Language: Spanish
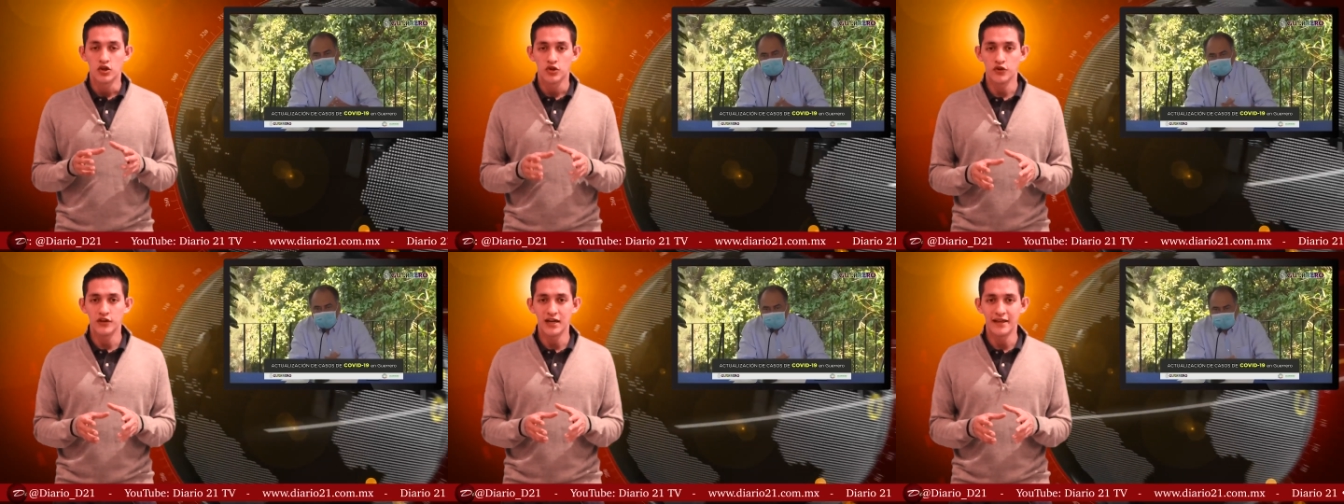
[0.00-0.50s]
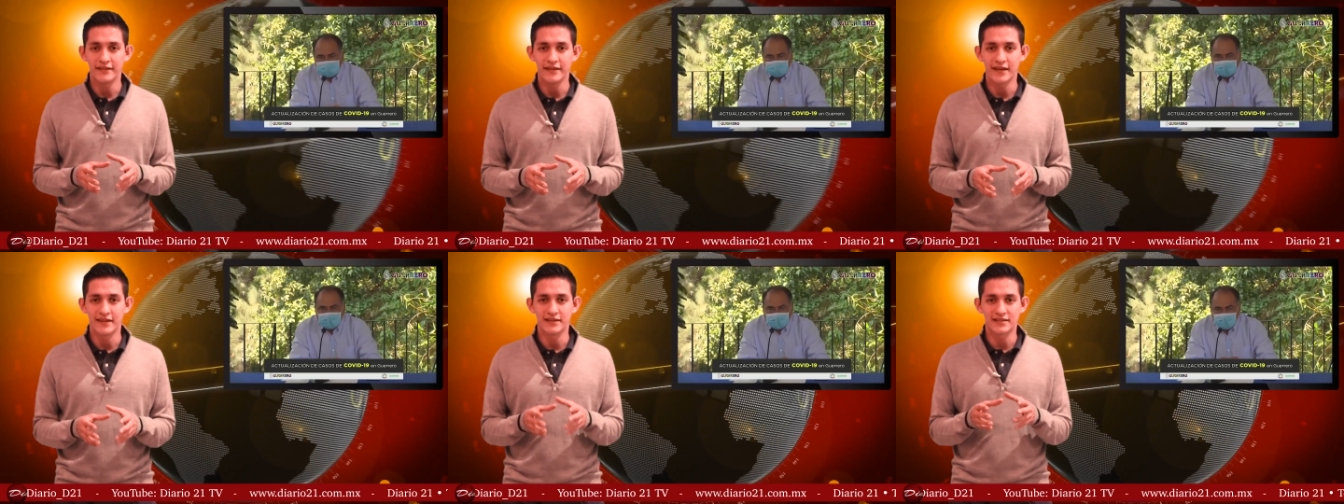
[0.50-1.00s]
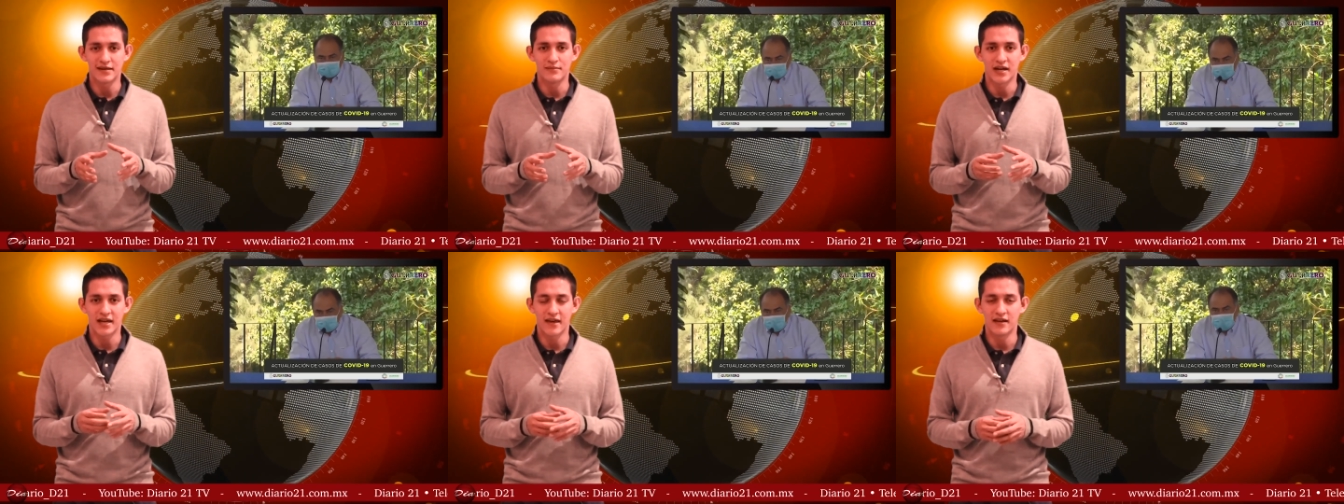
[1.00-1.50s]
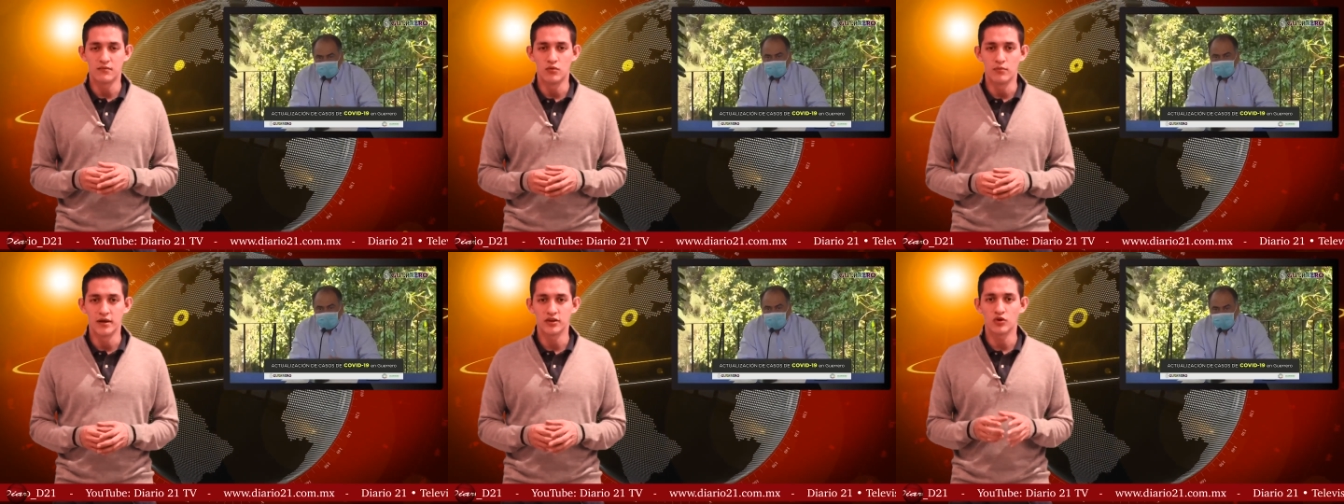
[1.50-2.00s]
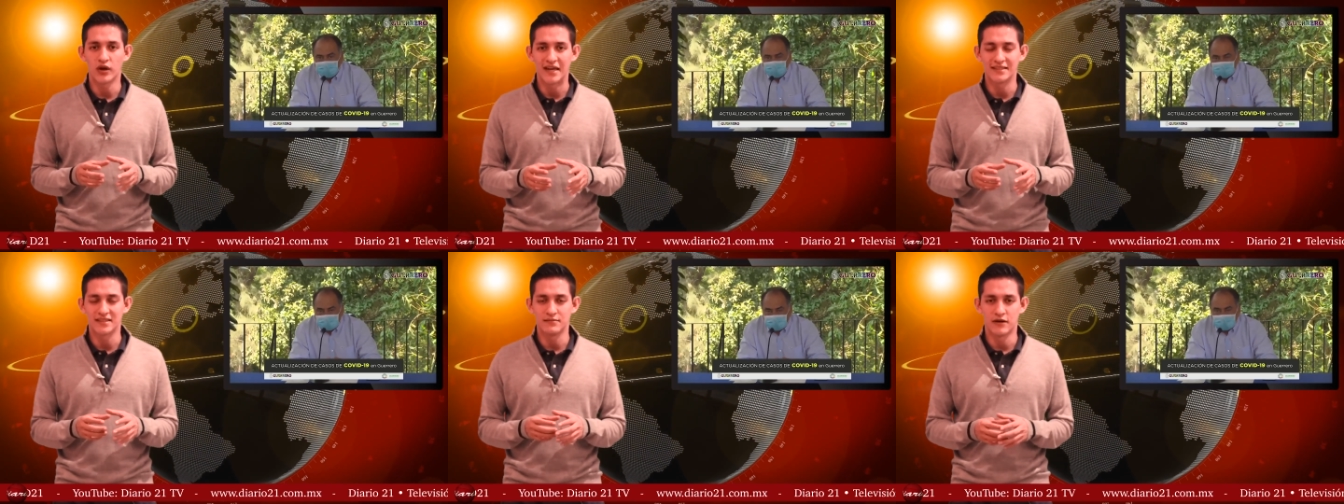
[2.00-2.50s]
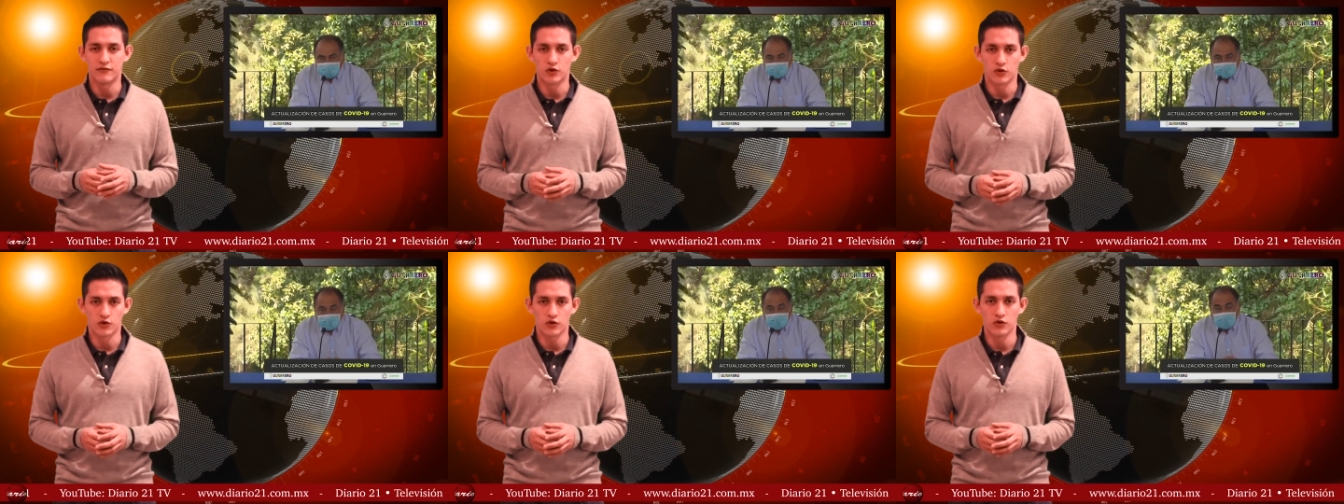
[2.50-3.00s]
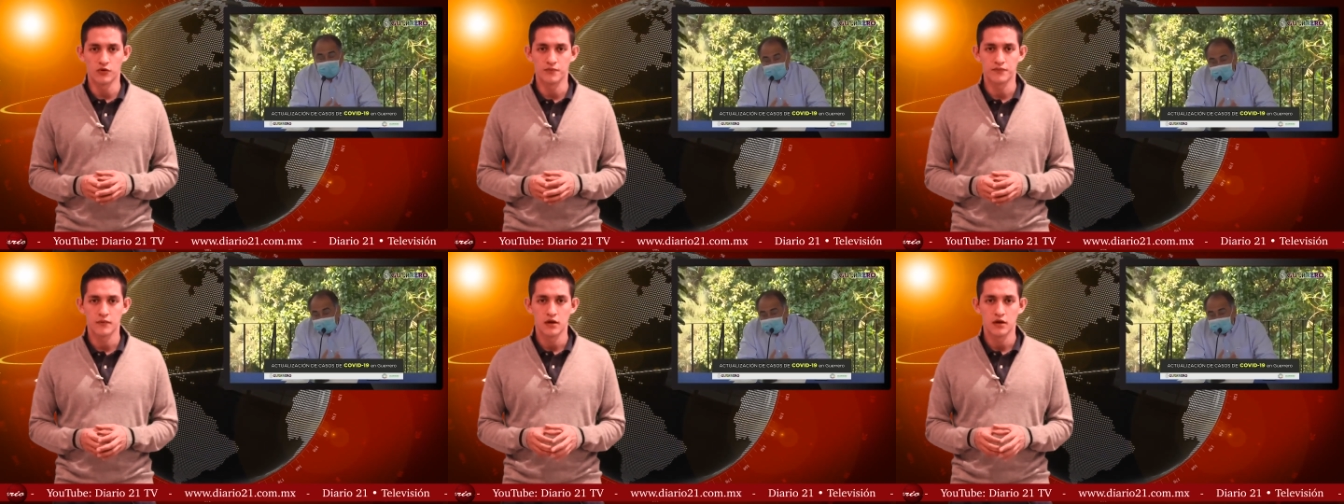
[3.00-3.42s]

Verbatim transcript: donde la entidad está marcada al momento en semáforo rojo